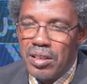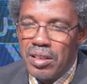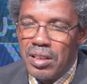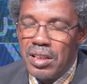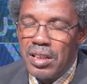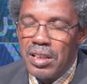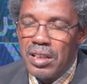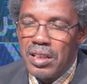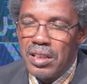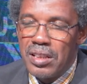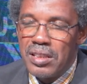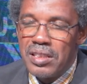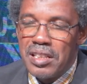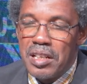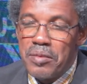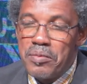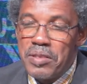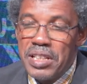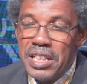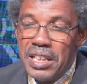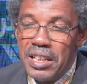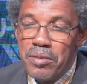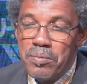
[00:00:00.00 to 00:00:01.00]

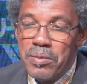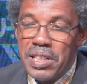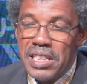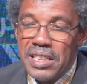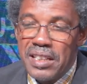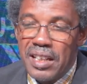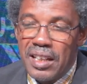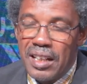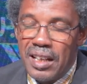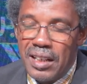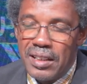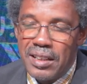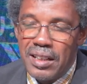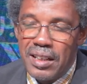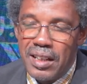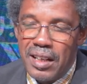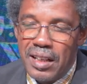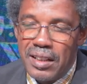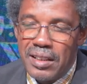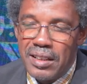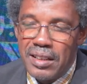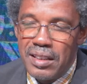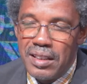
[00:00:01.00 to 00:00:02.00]
لجميع المجالات
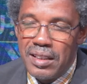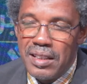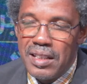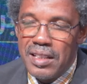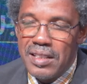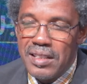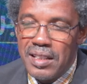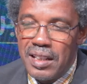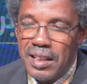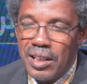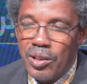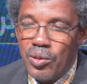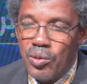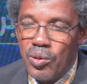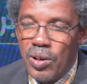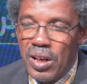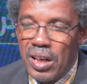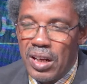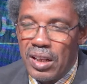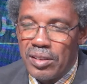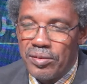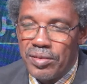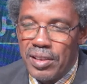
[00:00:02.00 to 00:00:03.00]
التي
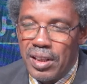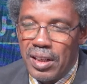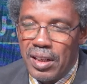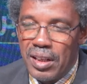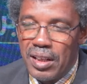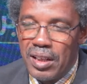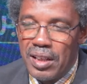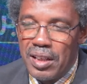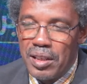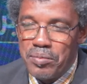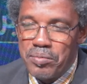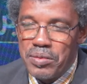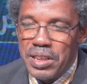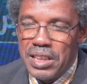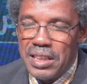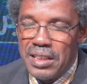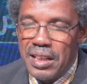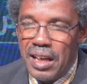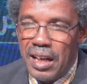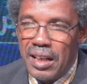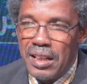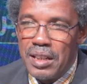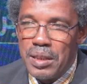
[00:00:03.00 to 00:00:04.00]
يستحقها الأطفال من
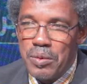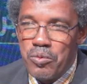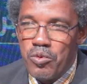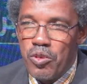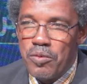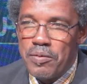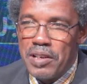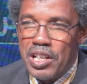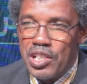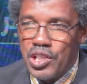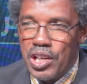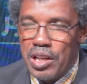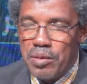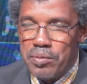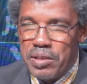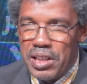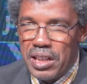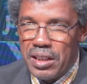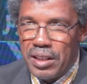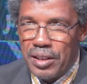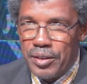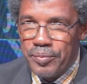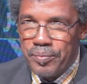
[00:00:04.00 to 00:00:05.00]
تعليم وما
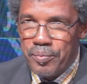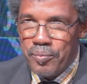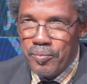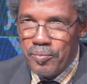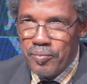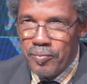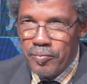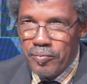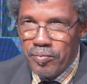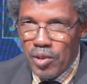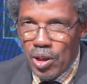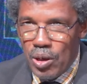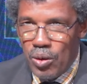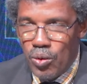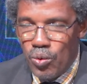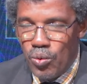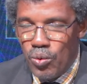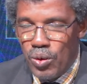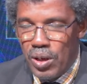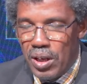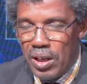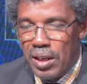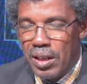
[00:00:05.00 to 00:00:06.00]
شابهها
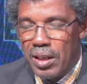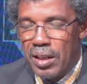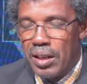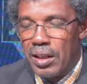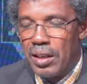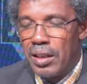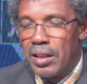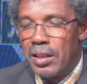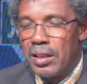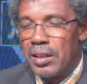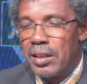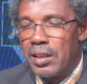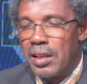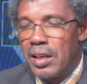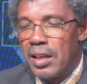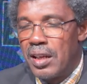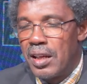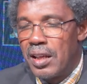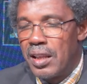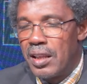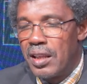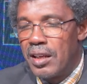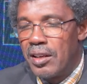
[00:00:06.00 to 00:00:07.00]

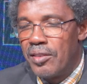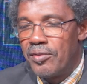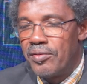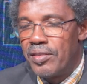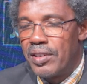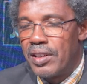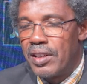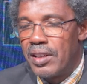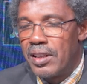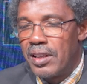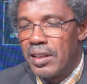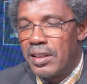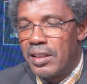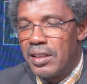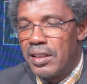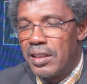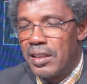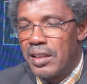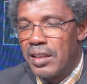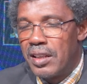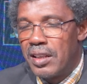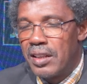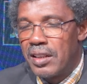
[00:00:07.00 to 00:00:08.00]
ولهذا
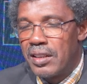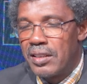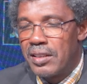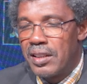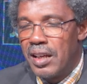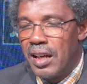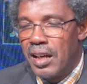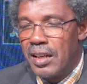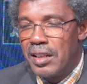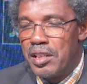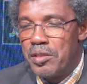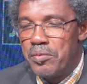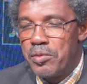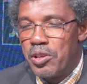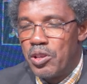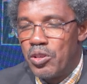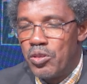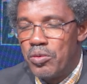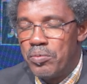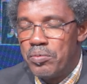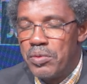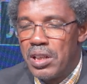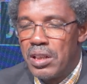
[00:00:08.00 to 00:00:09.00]
فإن
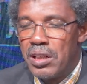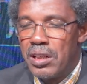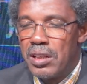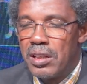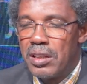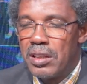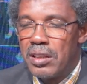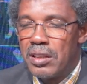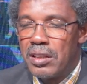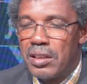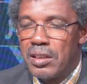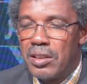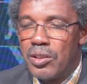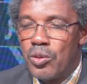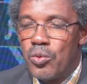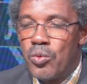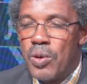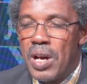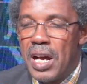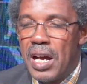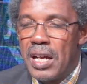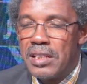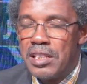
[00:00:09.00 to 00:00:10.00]
تعليمهم آه،
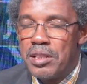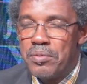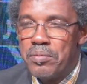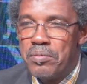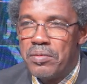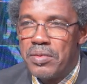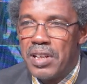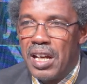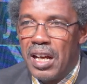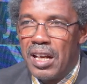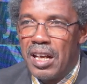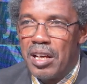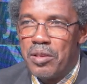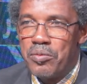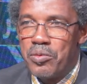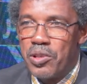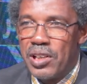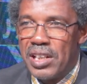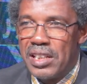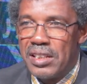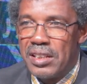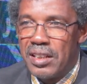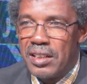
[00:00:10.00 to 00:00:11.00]
واجب على
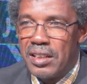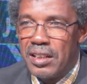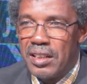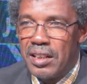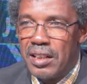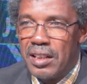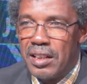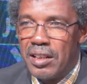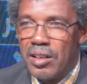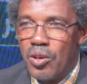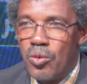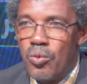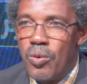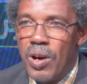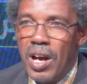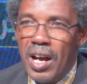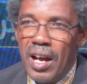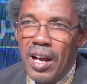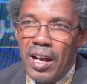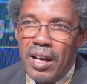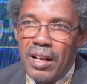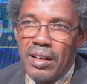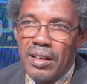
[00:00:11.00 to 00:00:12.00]
موريتانيا
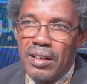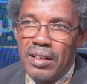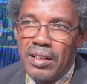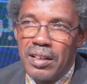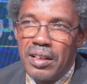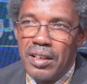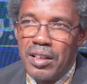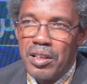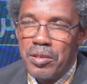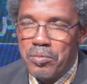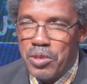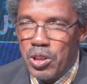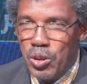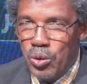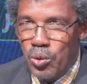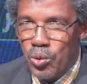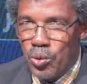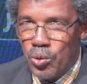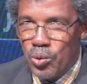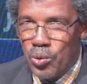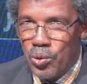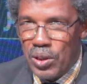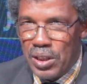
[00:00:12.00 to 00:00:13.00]
وحق من
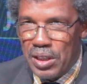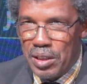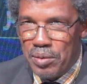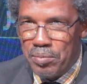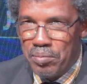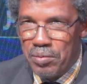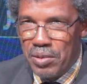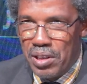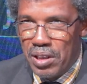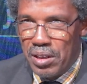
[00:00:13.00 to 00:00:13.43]
حقوقهم